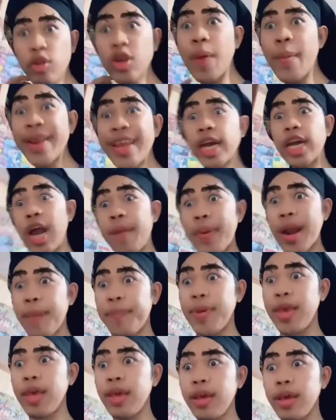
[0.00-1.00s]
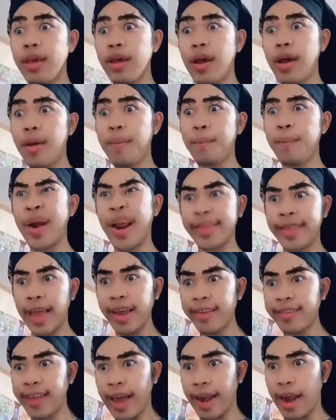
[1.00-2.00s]
Itu kamarnya kenapa rapi?
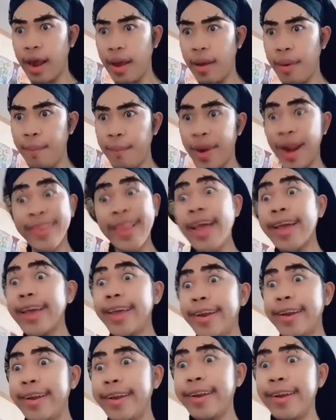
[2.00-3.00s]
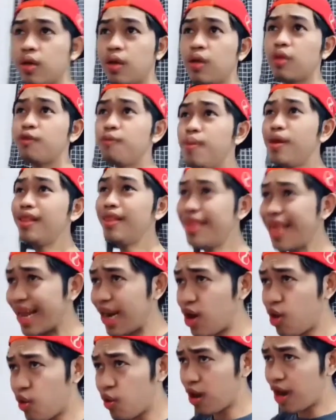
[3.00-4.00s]
Berantakin sekarang. Berantakin.
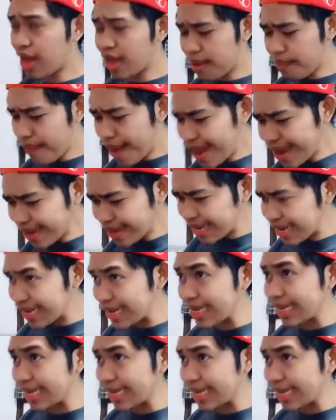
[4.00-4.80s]
Sebentar loh, nanti main ini.